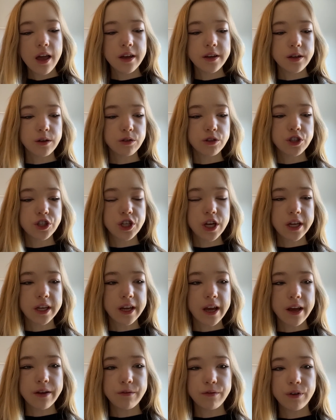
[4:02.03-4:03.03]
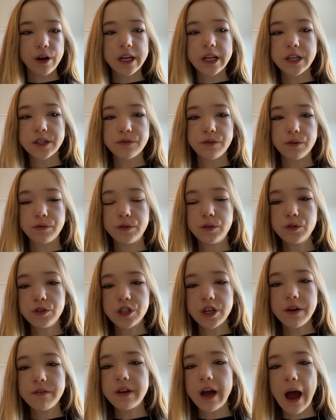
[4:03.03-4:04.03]
hinter uns steht kein Fridays for
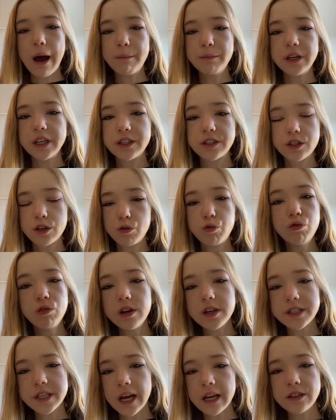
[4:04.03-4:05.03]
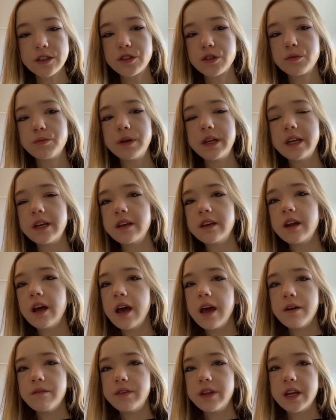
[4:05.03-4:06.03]
Future, wir haben nichts Cooles anzubieten
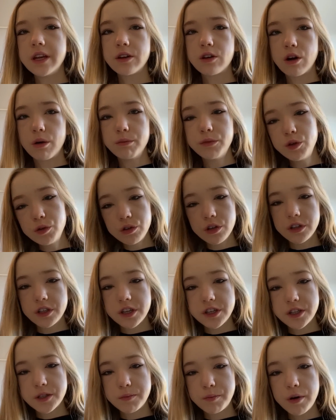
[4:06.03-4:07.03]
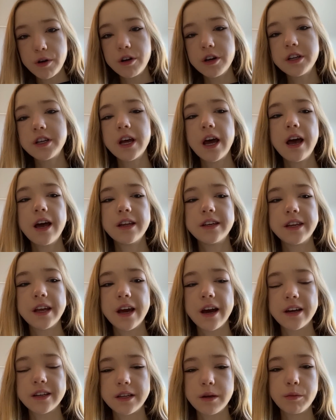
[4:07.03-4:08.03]
wie den Community Spirit
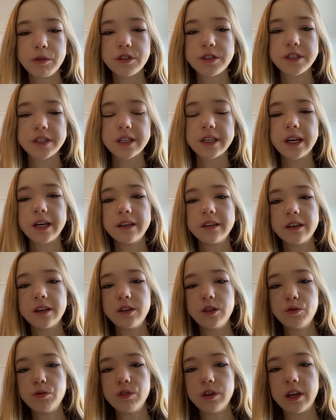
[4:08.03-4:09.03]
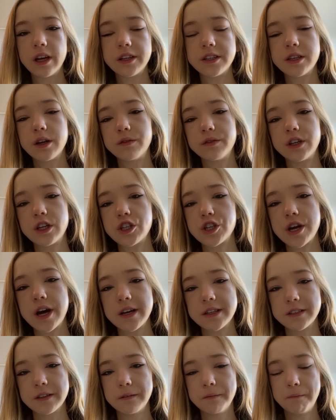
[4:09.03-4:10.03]
der demonstrierenden Jugendlichen auf der
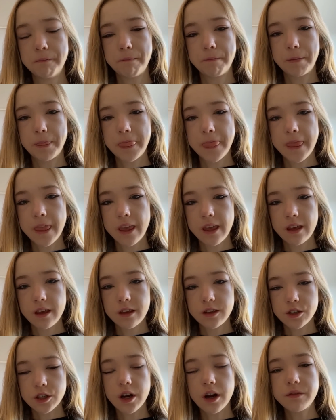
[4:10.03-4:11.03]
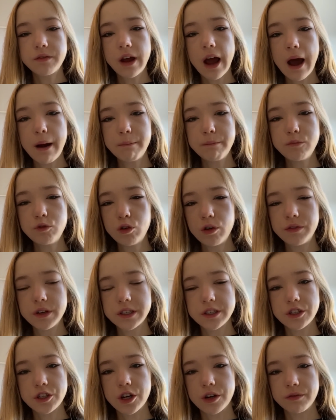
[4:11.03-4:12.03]
Straße sondern wir haben nur
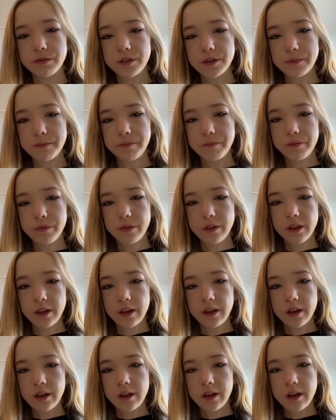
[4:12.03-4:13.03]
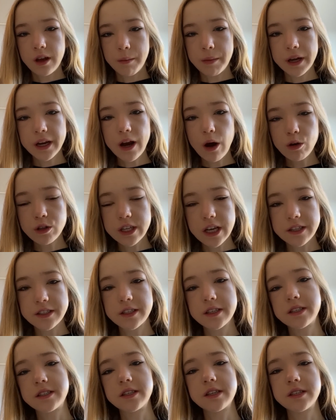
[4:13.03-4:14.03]
Wissenschaft. Aber genau
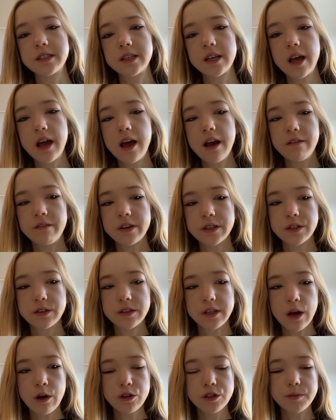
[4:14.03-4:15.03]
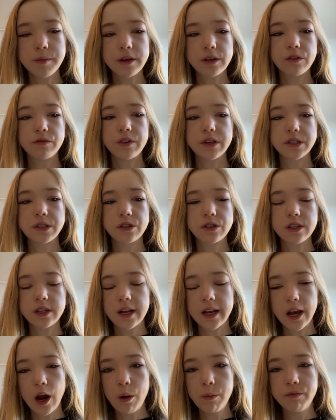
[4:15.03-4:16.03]
das ist es, was uns ausmacht und was uns
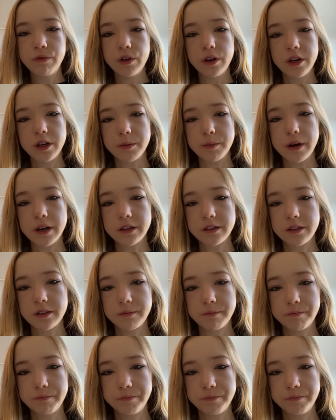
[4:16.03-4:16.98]
glaubwürdig macht.